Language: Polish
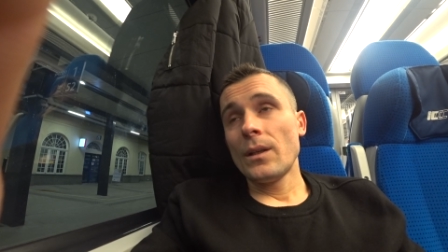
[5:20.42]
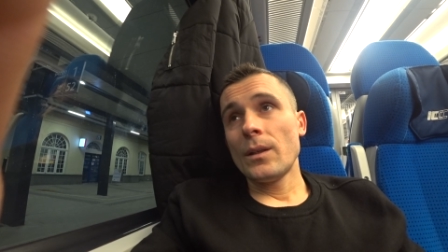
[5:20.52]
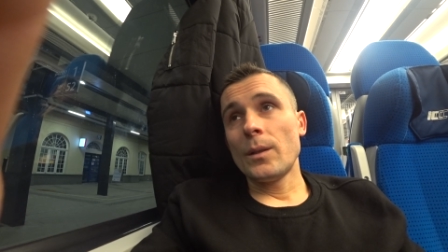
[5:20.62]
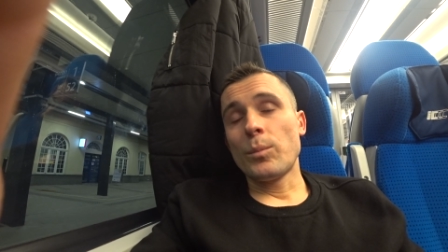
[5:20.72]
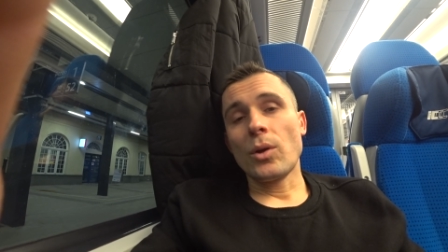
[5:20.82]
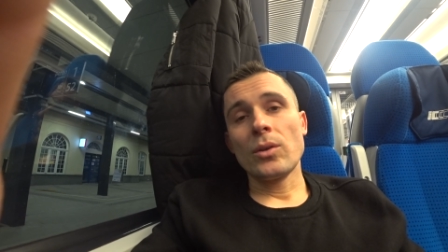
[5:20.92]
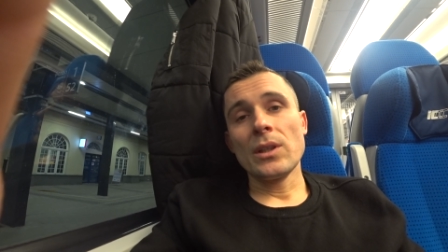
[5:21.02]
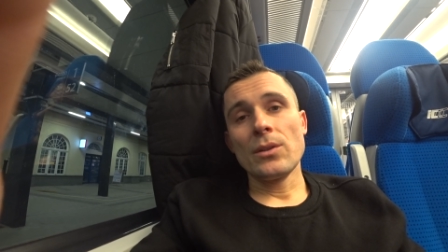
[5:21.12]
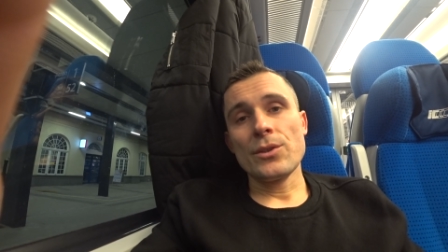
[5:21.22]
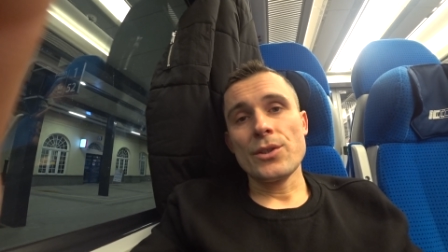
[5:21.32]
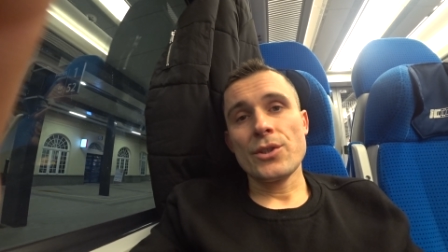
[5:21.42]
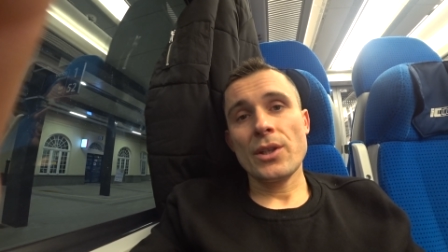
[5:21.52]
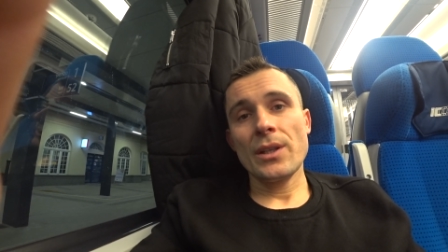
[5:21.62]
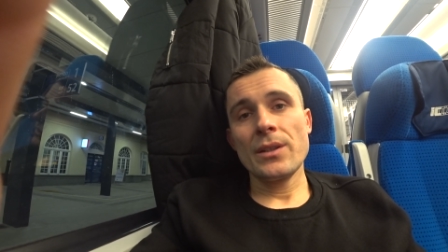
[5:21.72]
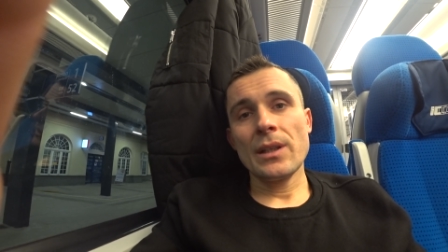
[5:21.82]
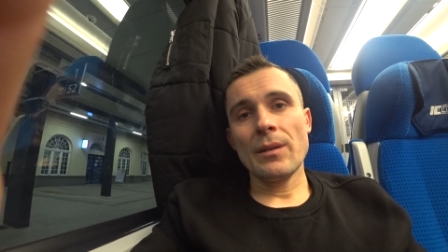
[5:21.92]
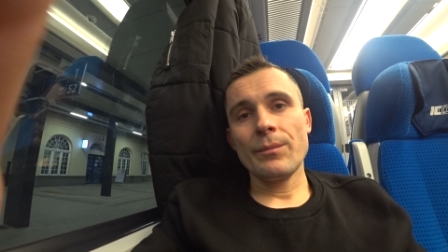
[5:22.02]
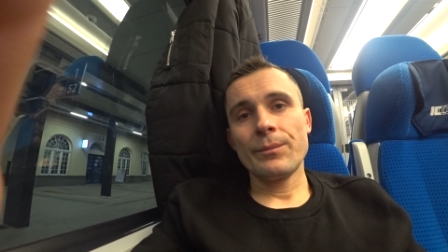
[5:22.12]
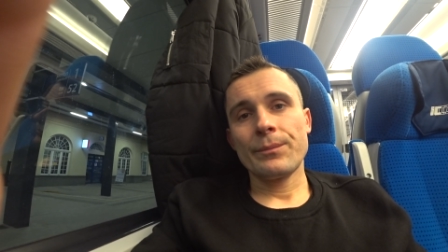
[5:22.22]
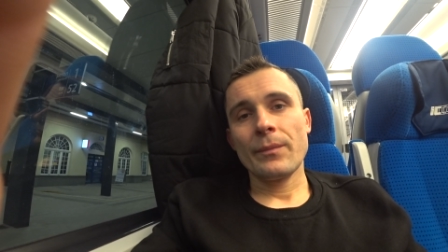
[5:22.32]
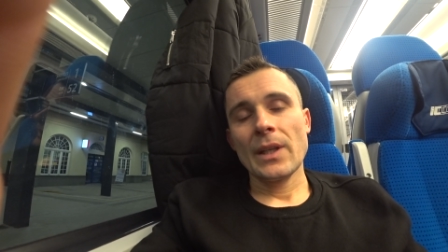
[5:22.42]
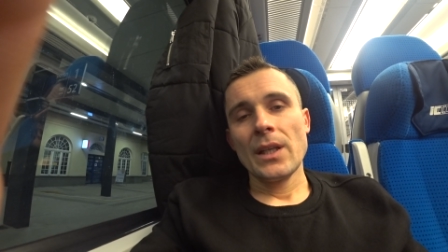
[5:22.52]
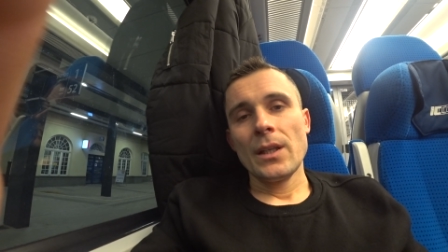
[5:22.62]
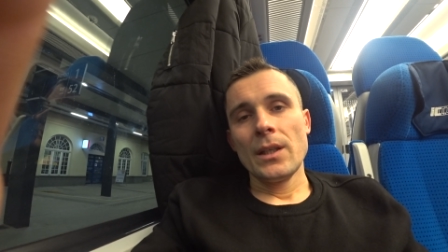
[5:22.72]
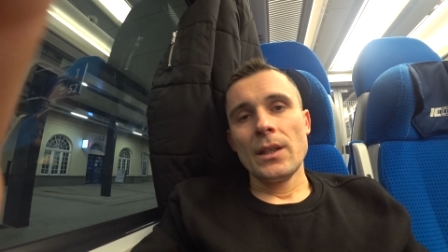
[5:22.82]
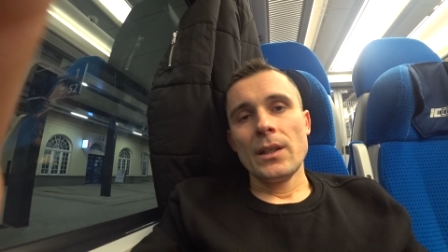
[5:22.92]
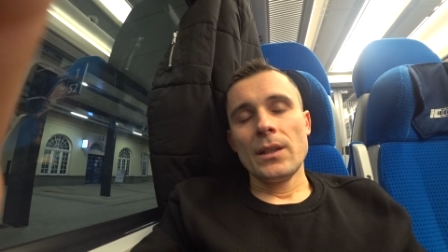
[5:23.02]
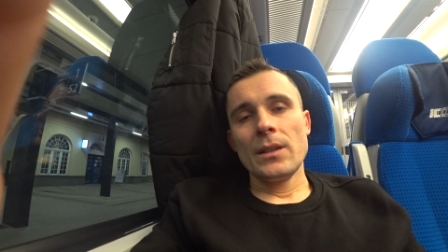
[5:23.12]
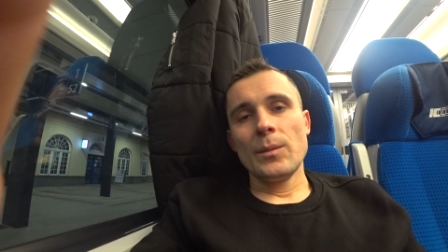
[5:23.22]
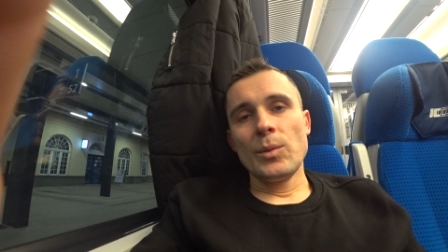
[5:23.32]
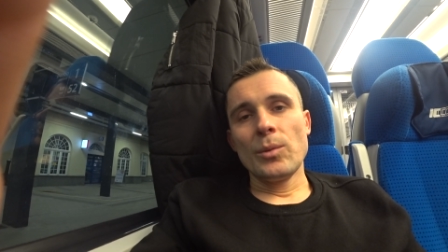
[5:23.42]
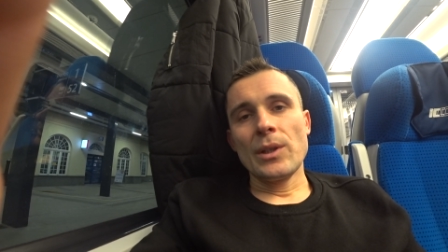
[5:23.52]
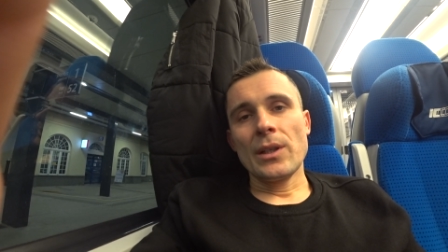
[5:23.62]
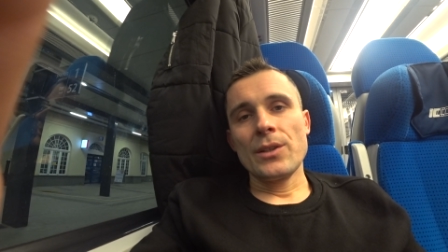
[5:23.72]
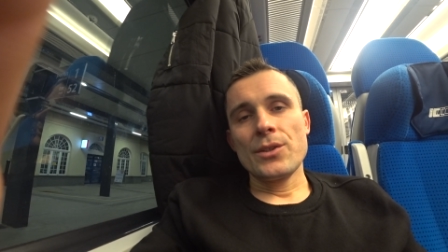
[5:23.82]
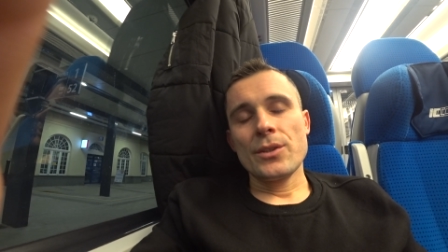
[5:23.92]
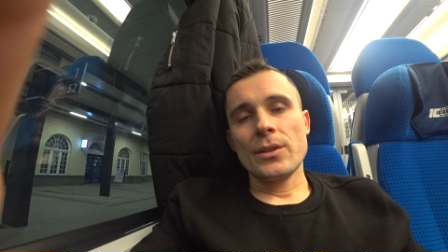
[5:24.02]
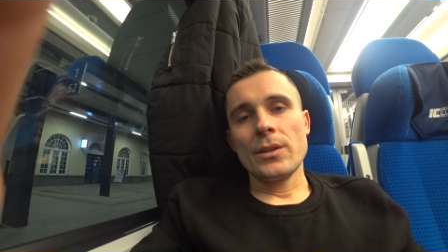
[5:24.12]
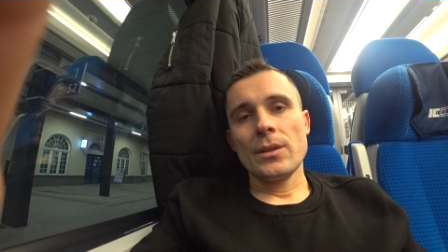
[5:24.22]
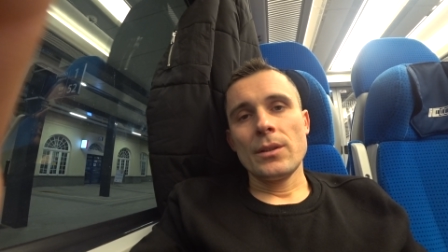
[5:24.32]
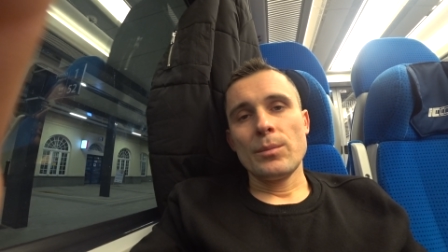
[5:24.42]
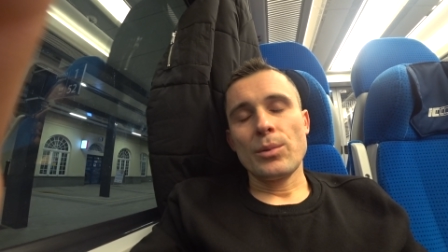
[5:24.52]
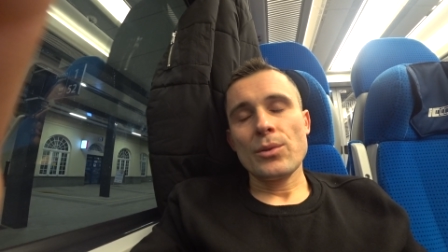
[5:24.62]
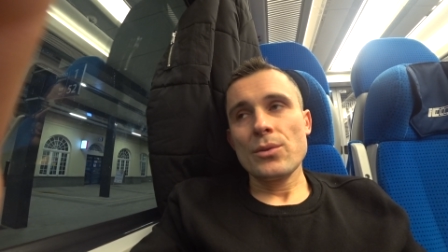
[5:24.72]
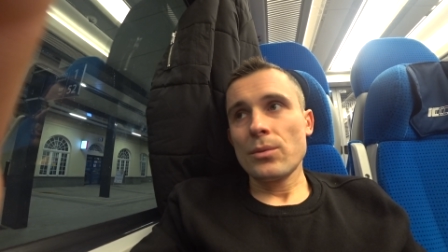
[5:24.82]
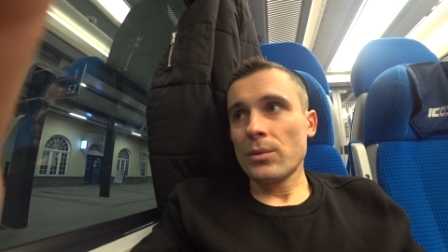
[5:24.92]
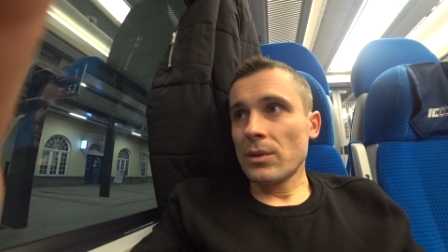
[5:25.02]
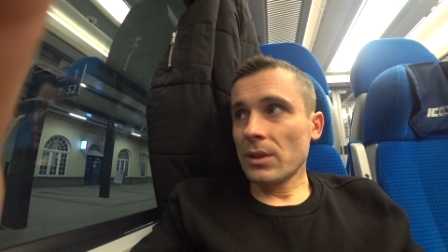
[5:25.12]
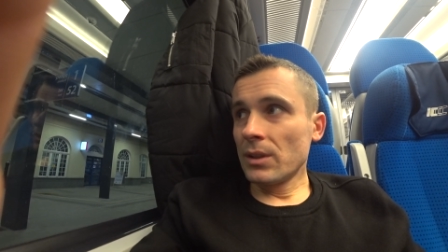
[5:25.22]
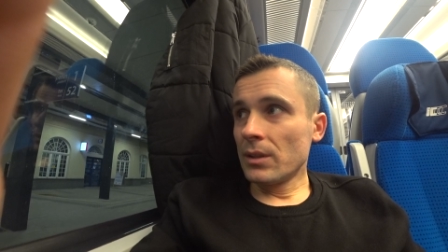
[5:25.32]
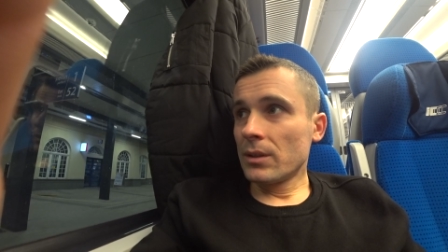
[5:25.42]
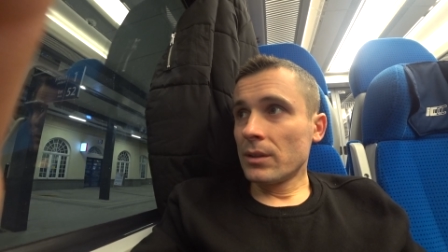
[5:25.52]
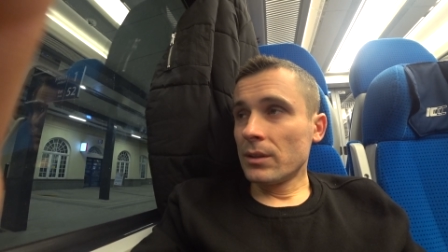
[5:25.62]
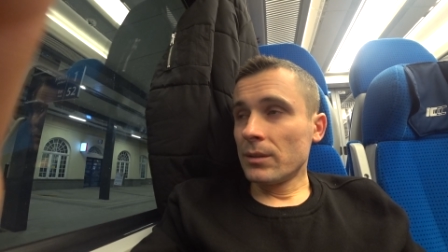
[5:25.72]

E, pogoda dosyć średnia, nie było jakichś e, po prostu takich e,